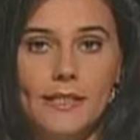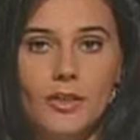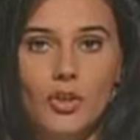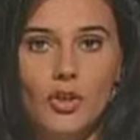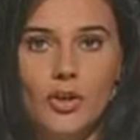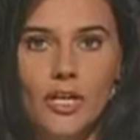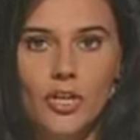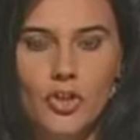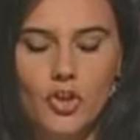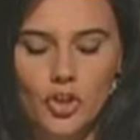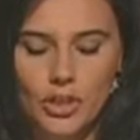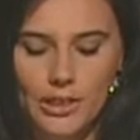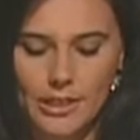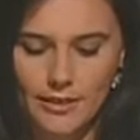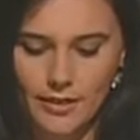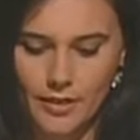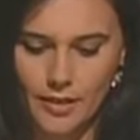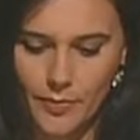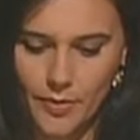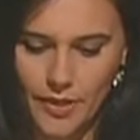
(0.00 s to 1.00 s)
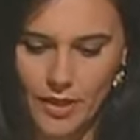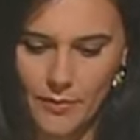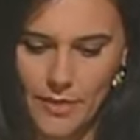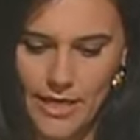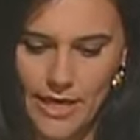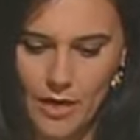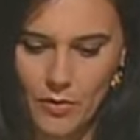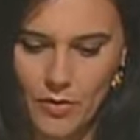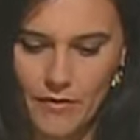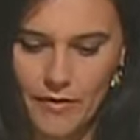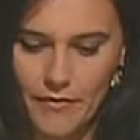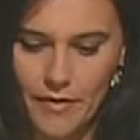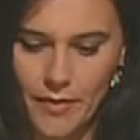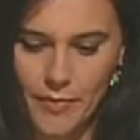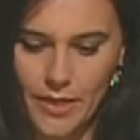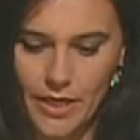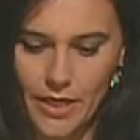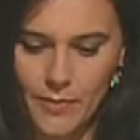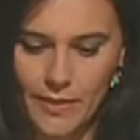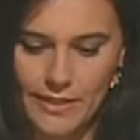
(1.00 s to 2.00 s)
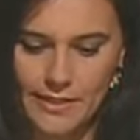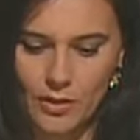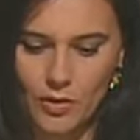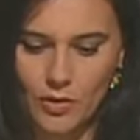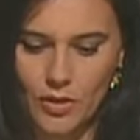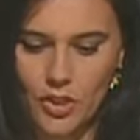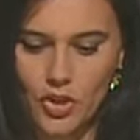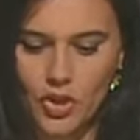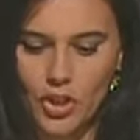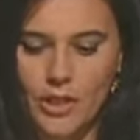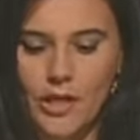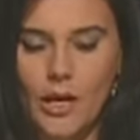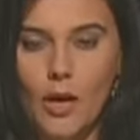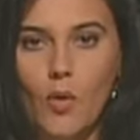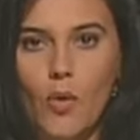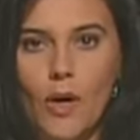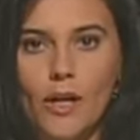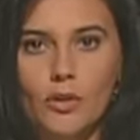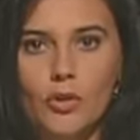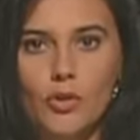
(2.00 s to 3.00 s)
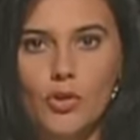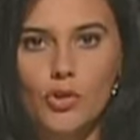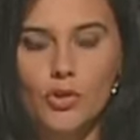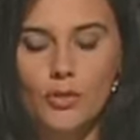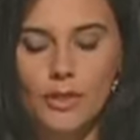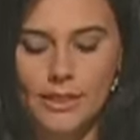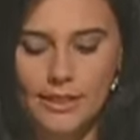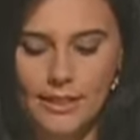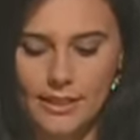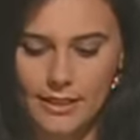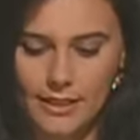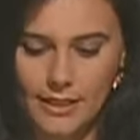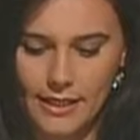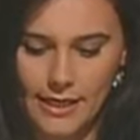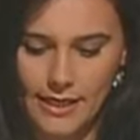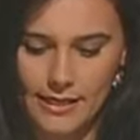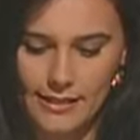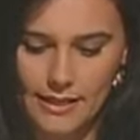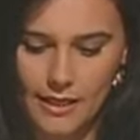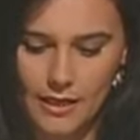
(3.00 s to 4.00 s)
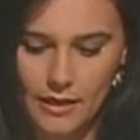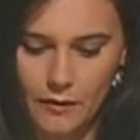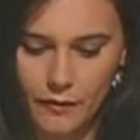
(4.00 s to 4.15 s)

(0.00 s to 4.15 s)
signora Gilda di Parabiago aveva appena passato la cera quando sono entrati in casa il